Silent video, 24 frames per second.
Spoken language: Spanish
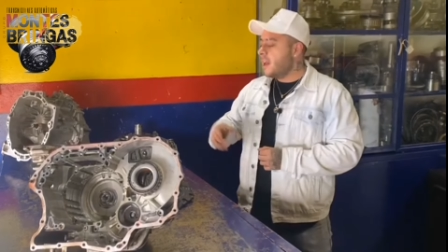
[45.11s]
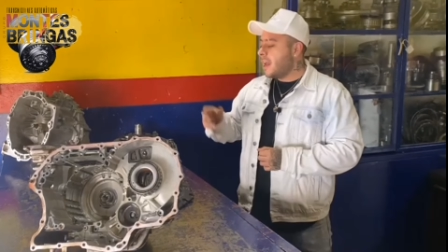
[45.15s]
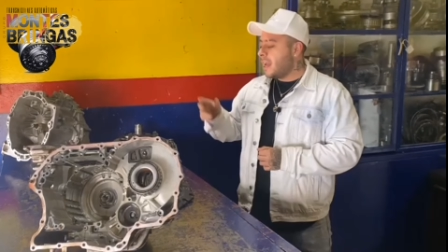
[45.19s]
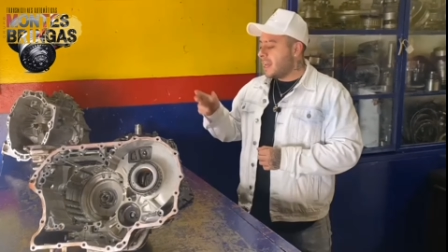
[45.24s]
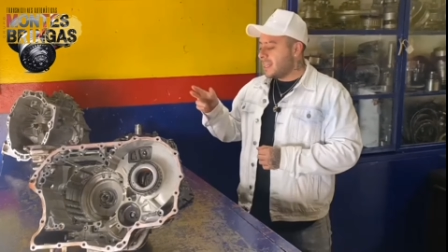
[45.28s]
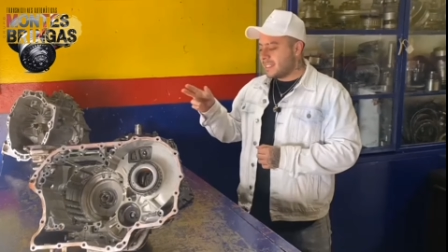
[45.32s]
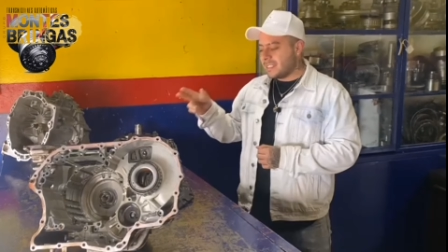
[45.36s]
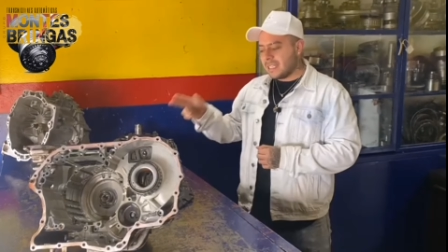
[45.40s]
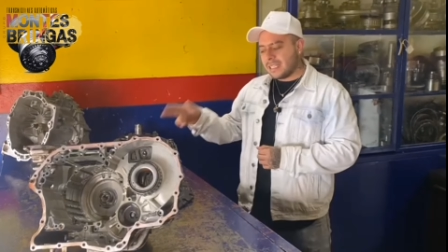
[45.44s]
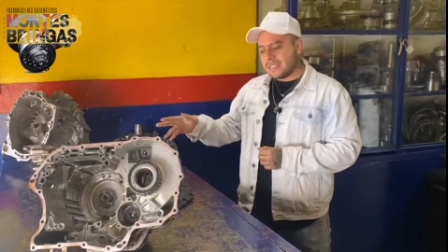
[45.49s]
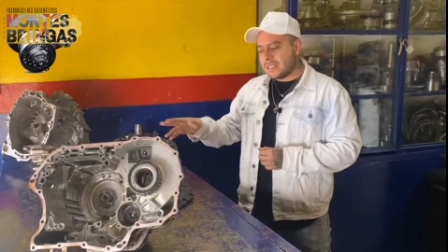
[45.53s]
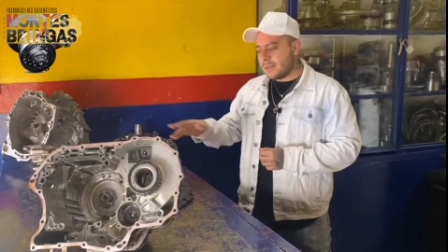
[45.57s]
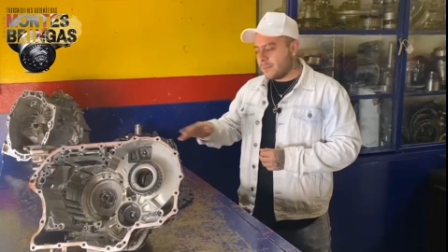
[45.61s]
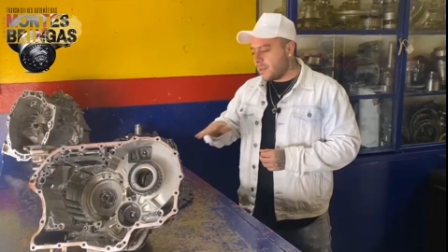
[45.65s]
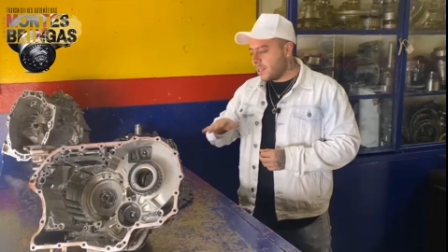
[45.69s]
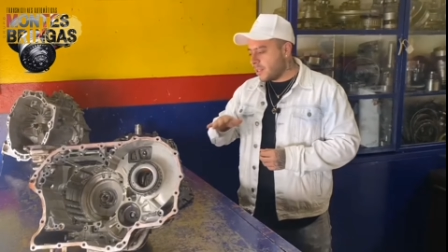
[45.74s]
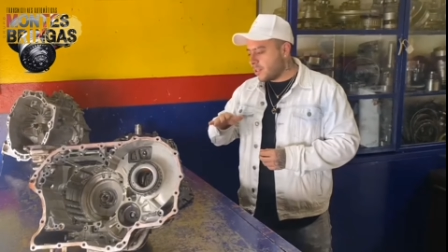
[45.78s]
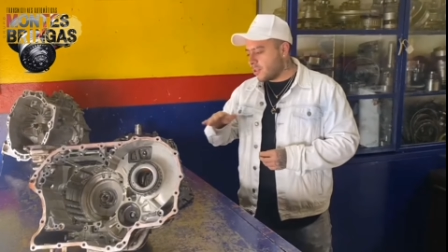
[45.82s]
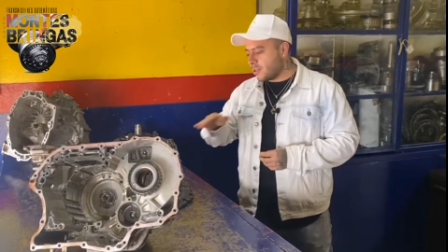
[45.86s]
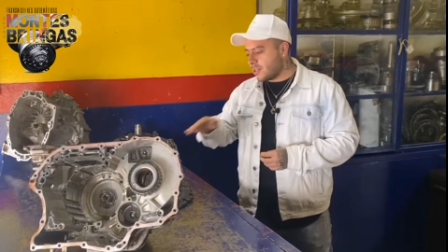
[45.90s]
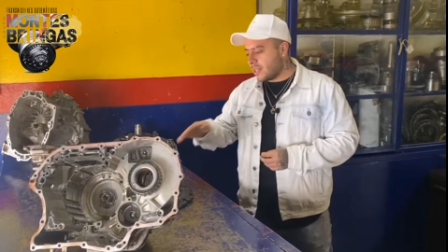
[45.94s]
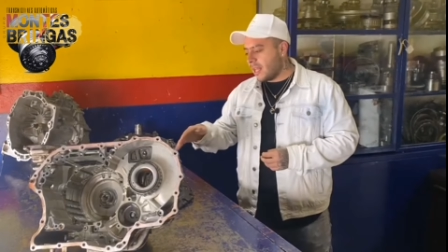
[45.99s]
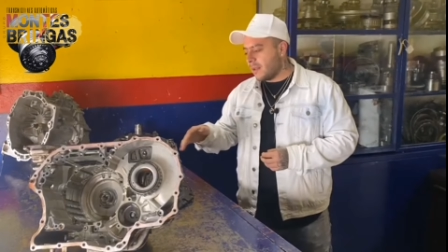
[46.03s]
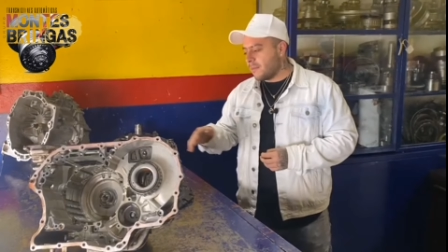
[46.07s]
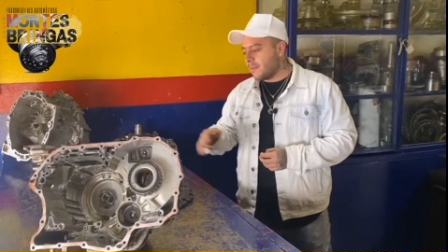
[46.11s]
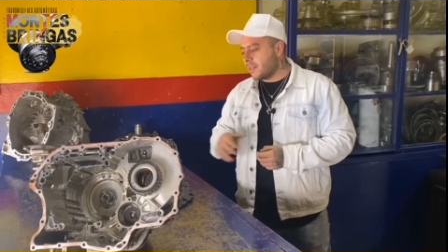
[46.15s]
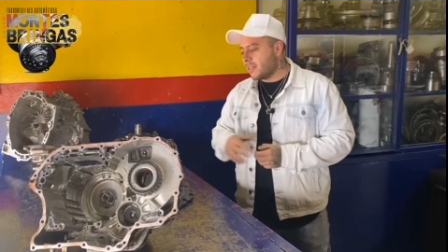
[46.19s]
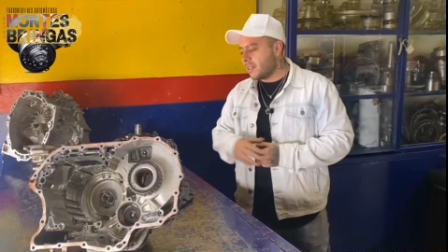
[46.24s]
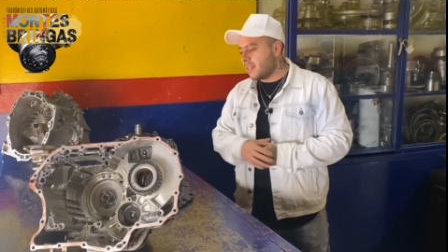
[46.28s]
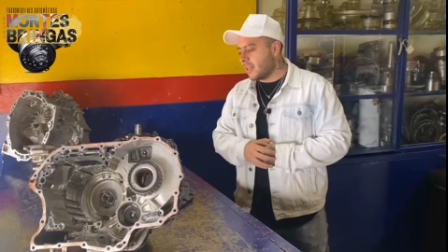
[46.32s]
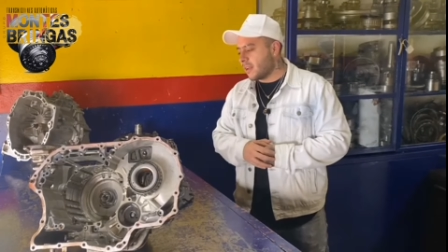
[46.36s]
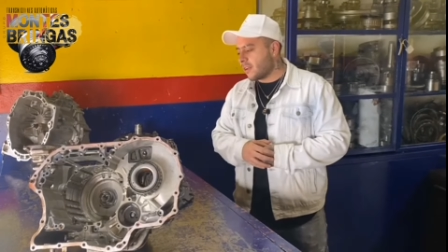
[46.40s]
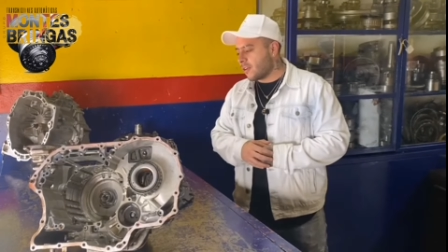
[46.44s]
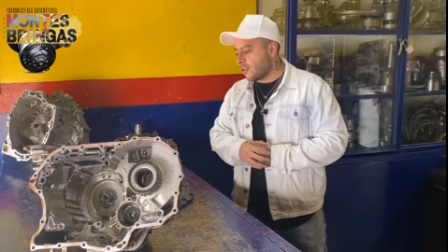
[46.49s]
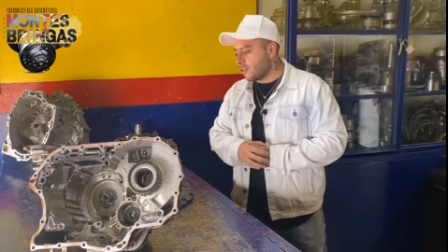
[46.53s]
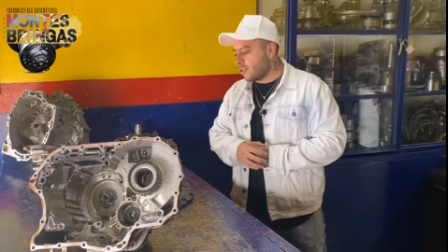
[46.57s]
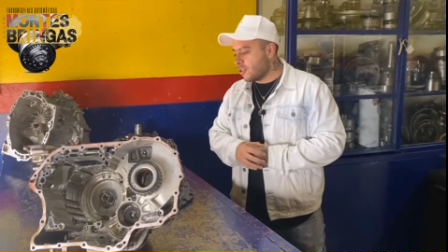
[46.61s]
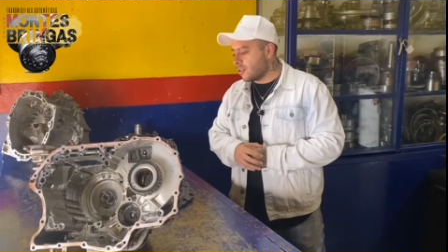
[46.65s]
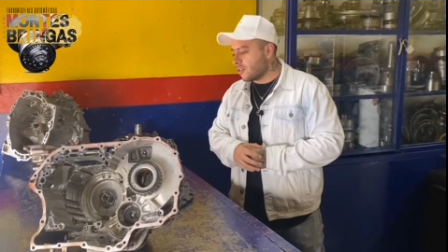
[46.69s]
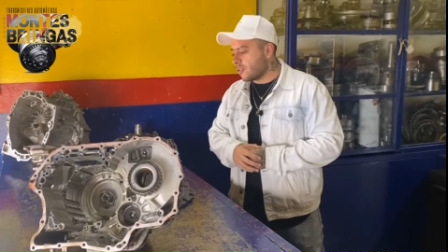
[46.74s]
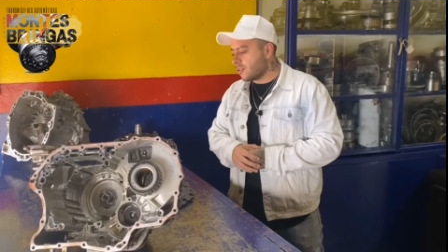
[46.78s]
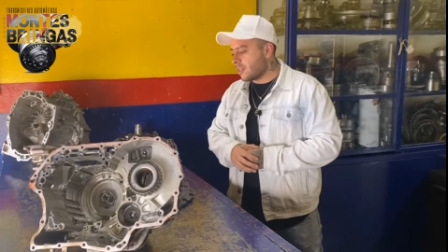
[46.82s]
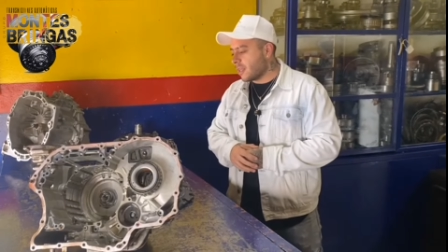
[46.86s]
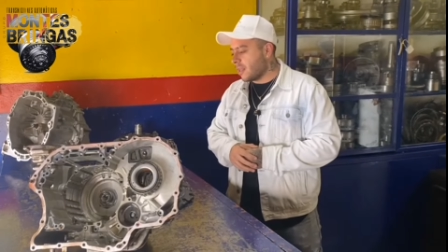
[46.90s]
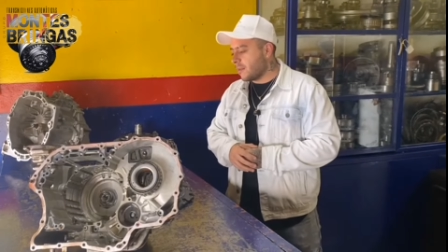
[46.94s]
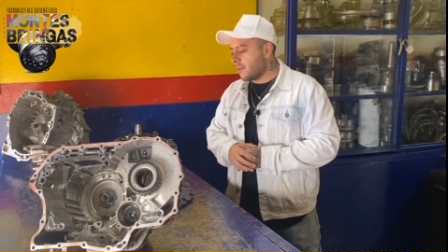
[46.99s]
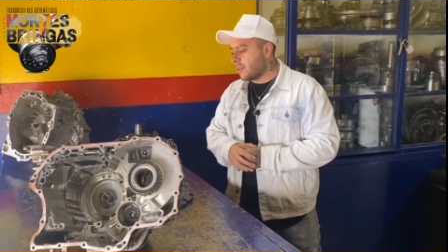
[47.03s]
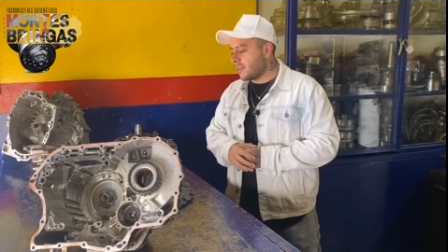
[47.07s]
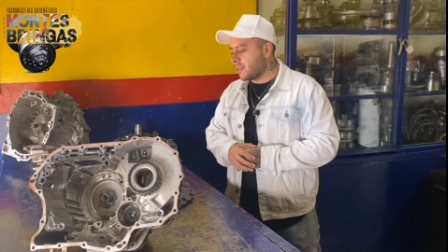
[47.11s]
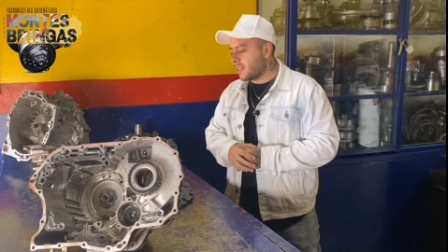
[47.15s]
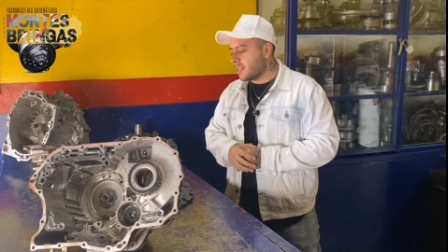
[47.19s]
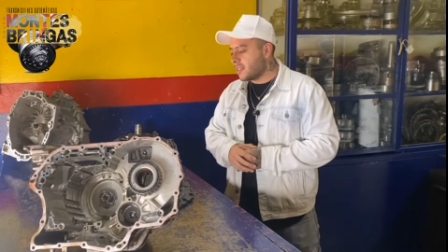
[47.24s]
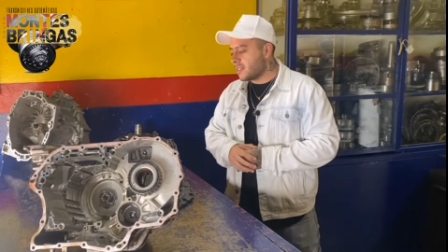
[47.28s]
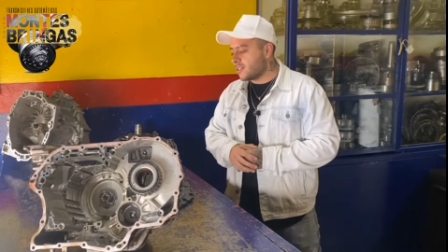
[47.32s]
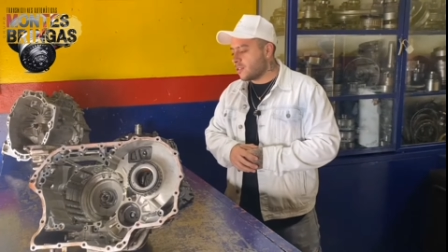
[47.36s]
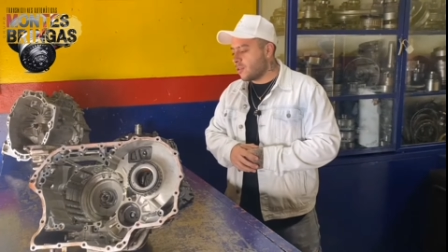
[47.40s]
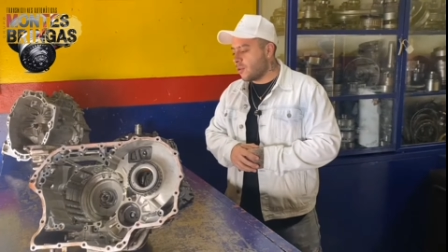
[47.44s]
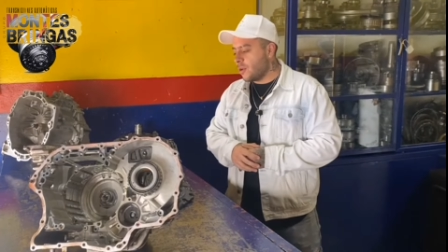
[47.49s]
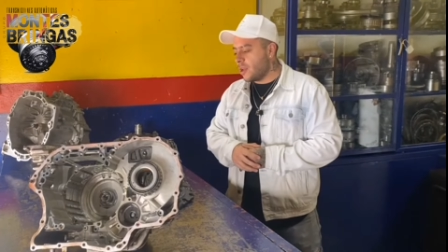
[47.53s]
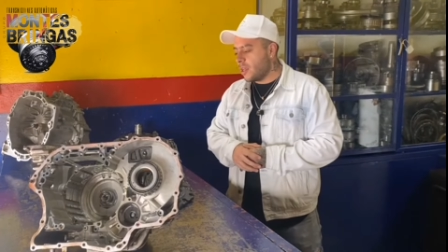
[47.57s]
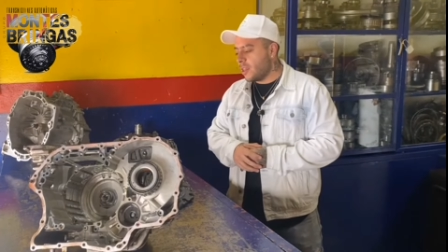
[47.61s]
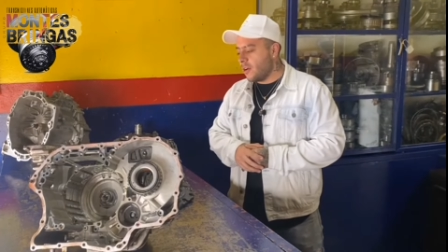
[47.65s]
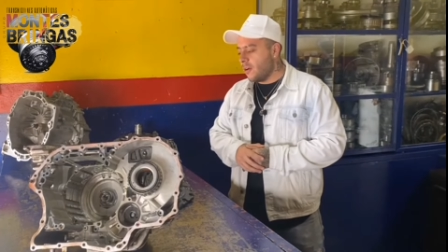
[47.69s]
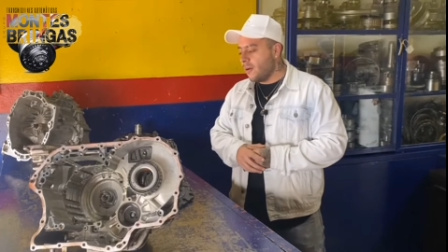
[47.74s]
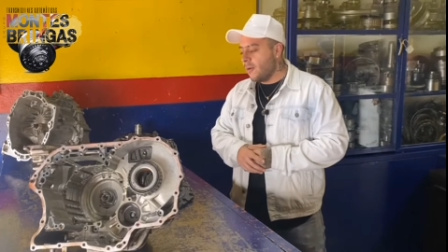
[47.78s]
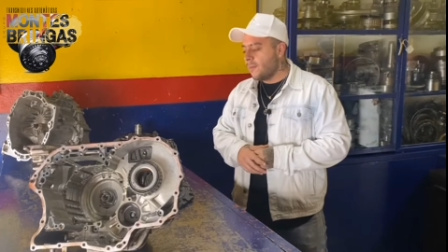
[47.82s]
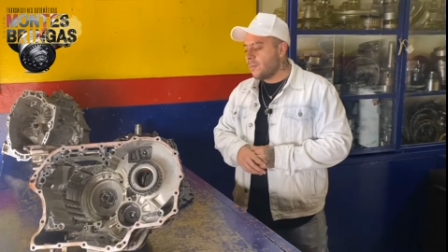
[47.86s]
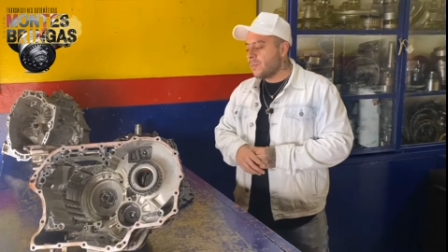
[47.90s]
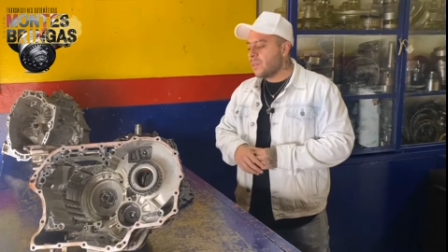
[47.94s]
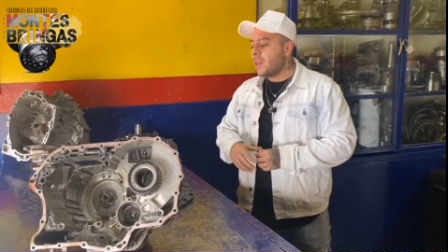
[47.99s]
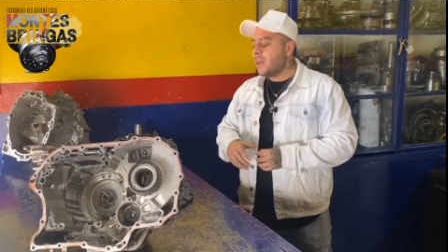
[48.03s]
está también totalmente roto, totalmente destruido.